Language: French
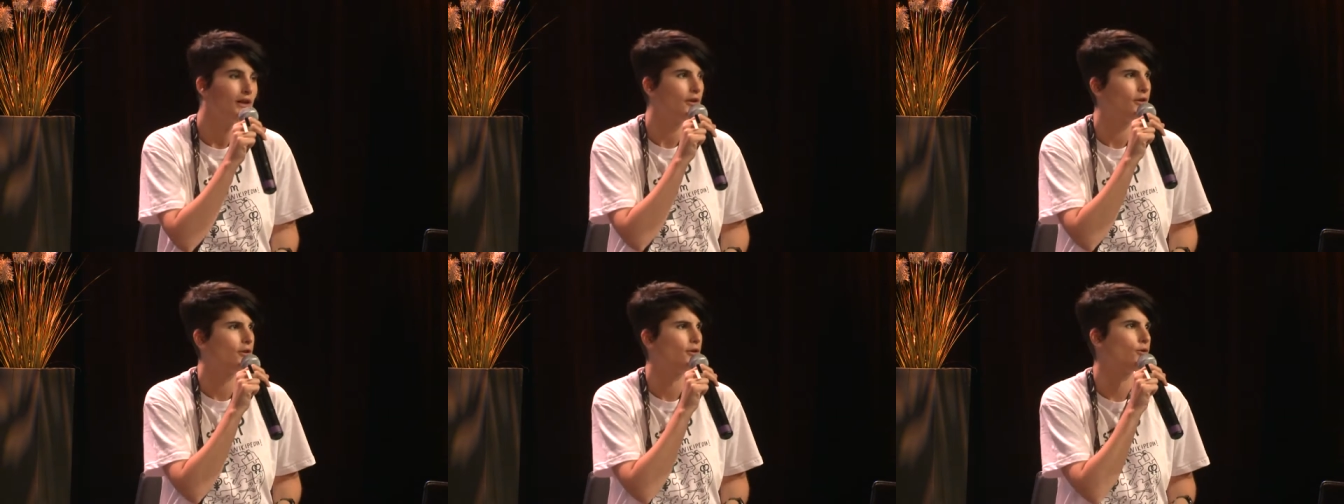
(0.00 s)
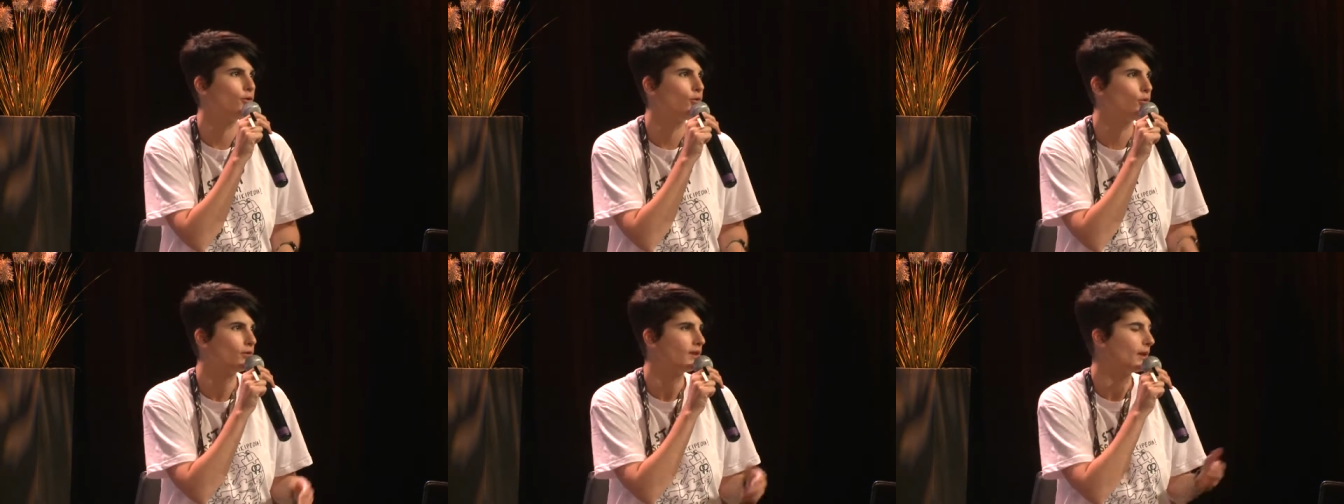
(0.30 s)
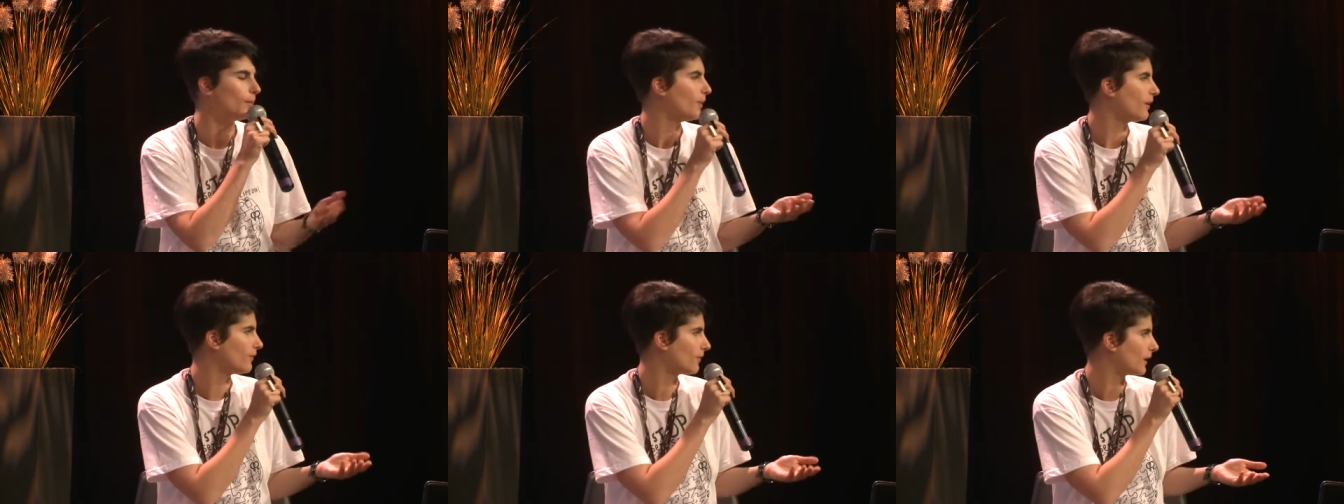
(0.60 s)
on
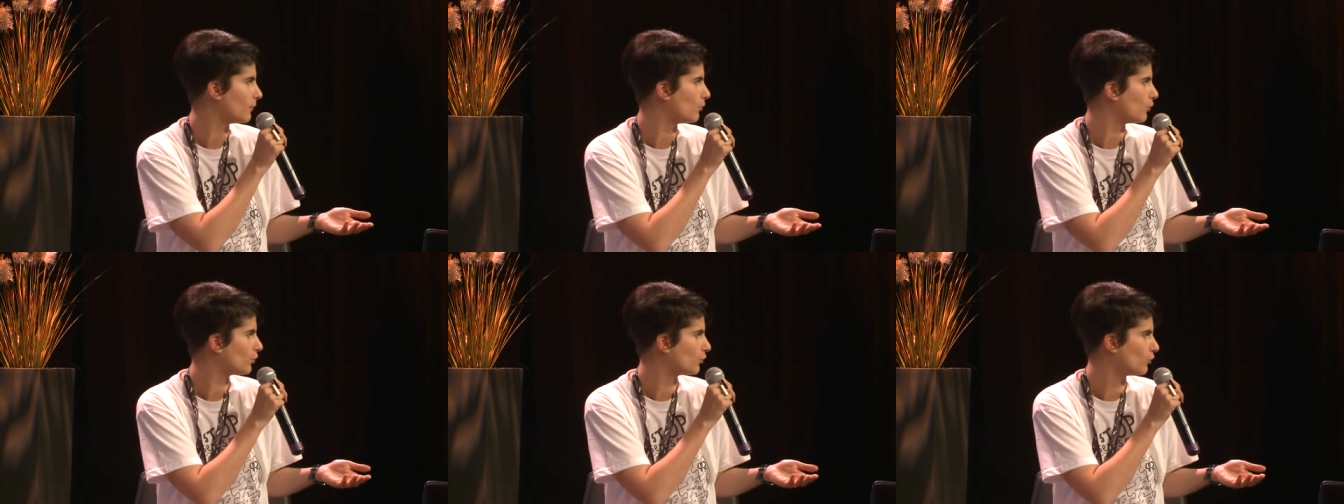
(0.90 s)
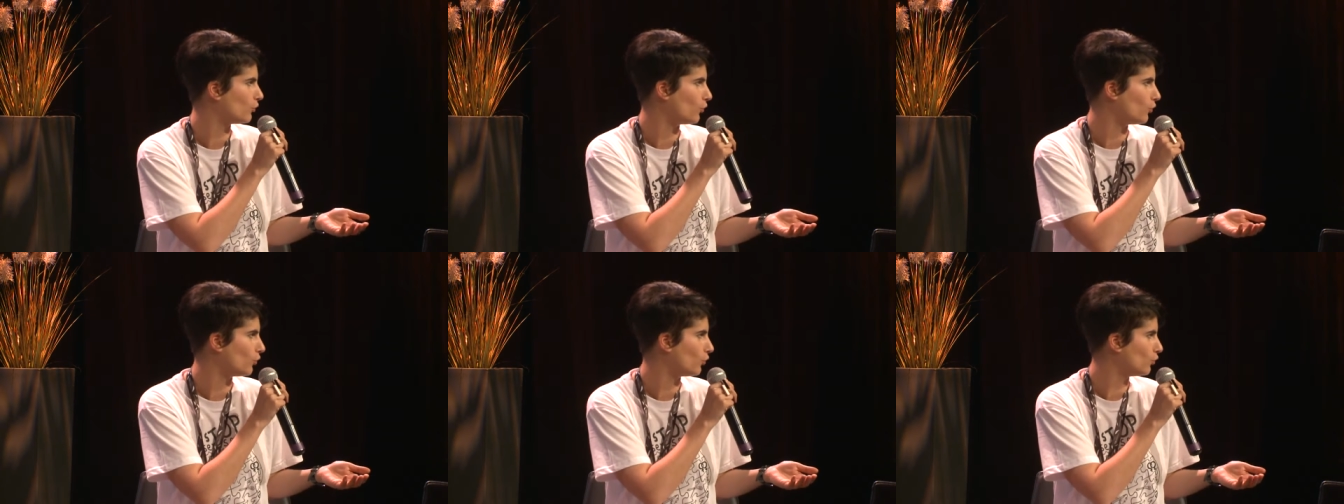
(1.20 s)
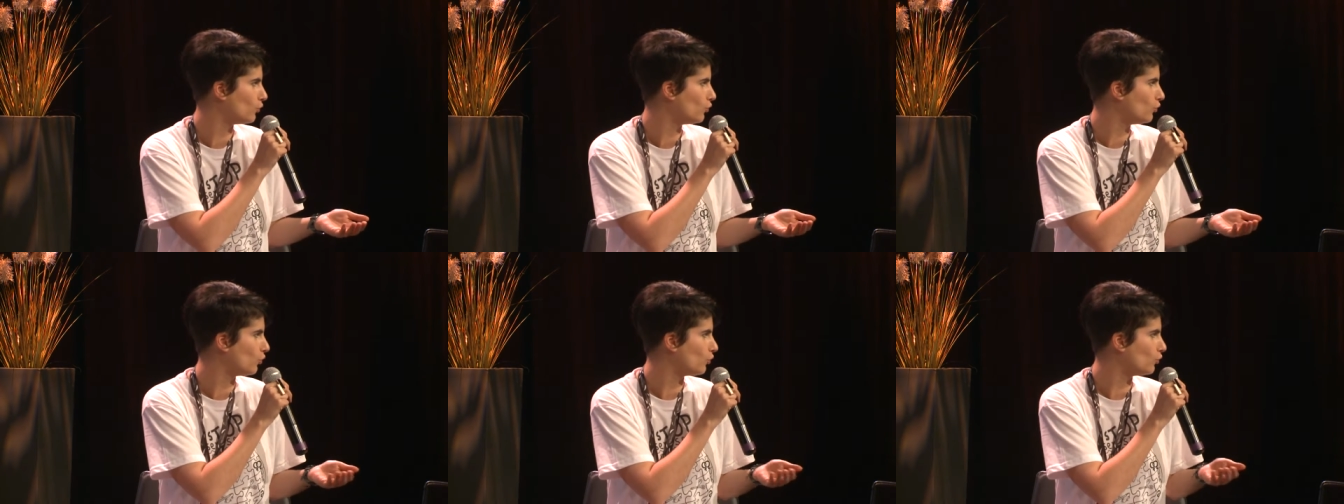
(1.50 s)
n'a pas vraiment
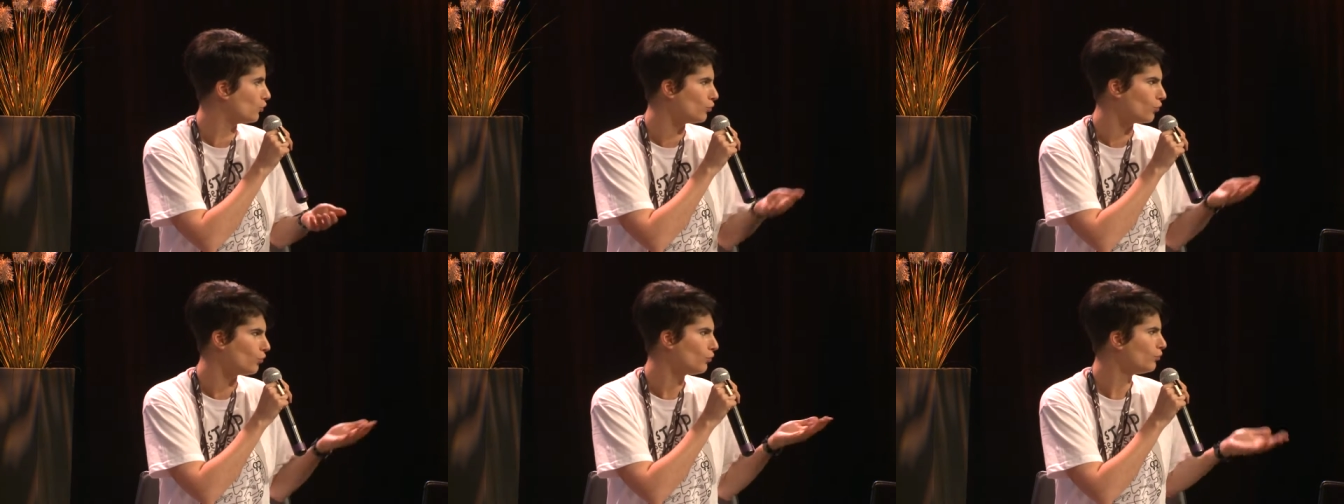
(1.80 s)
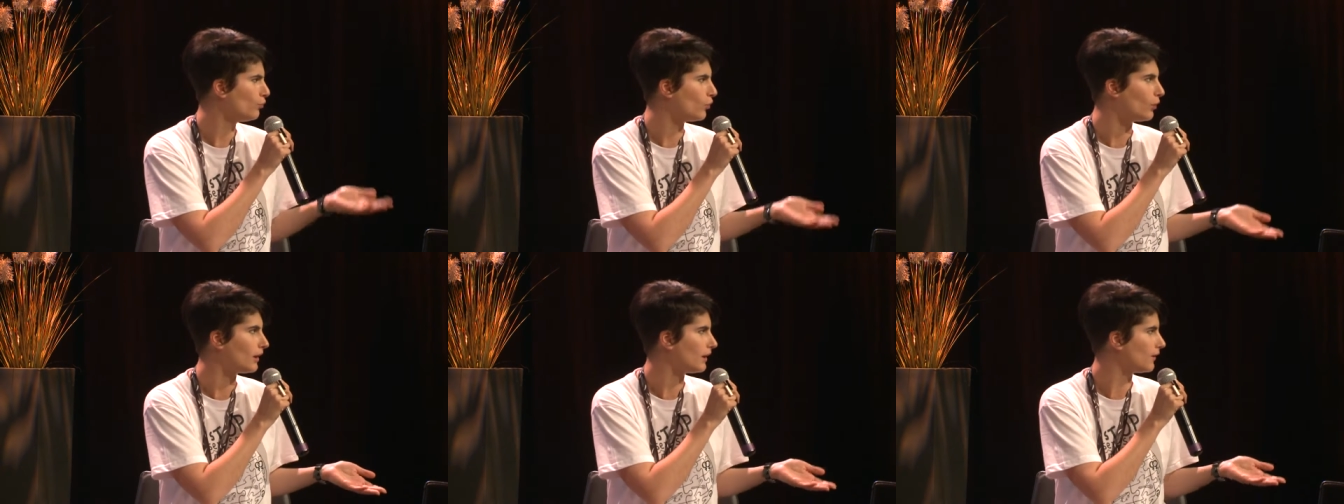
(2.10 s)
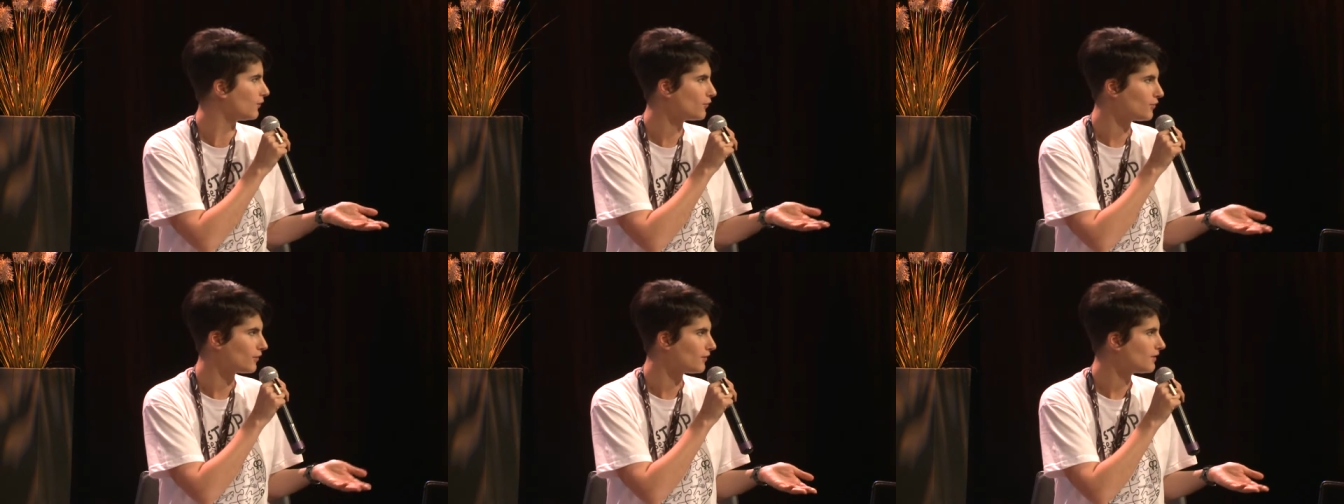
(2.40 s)
de, de nom pour
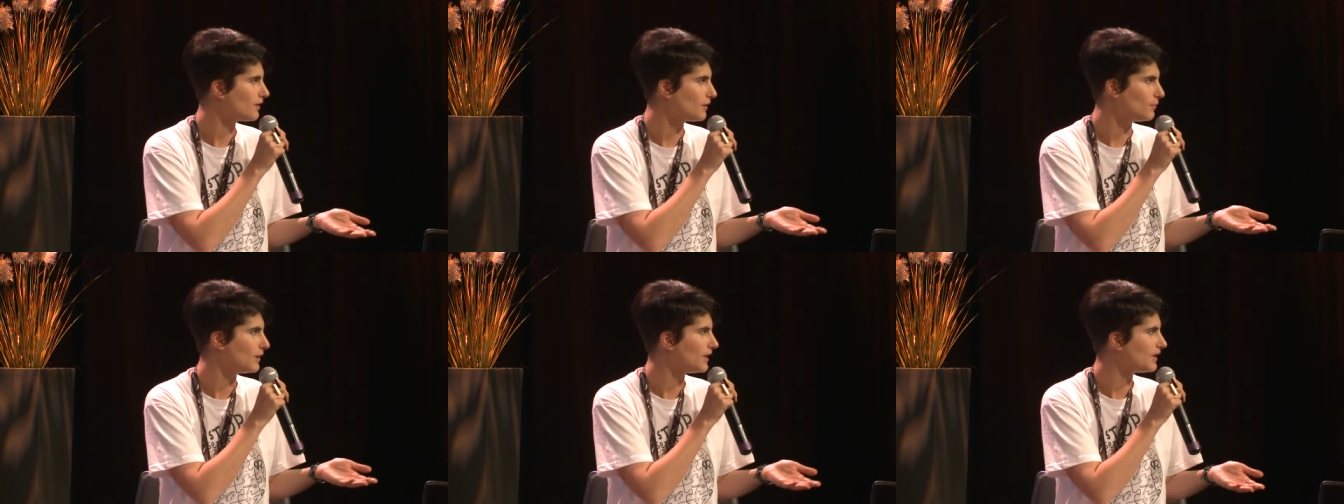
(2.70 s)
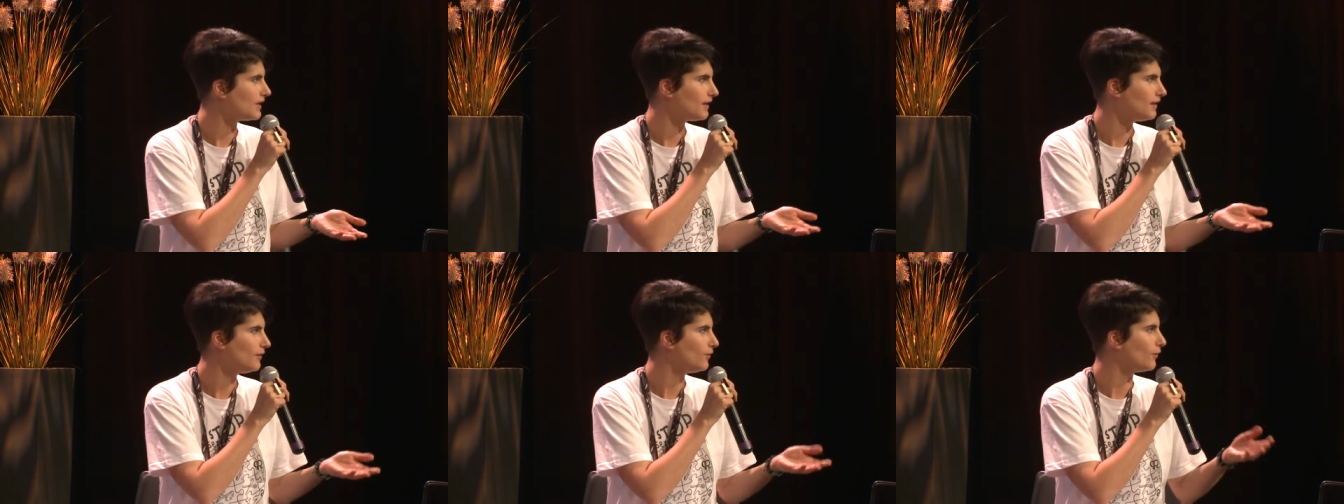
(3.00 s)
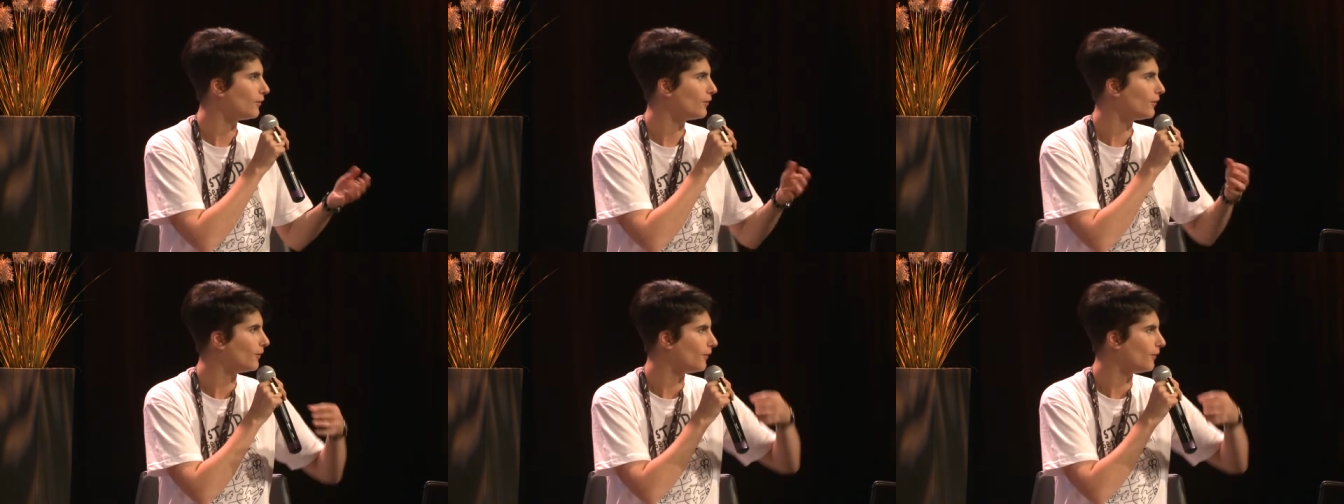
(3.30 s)
l'instant, j'imagine,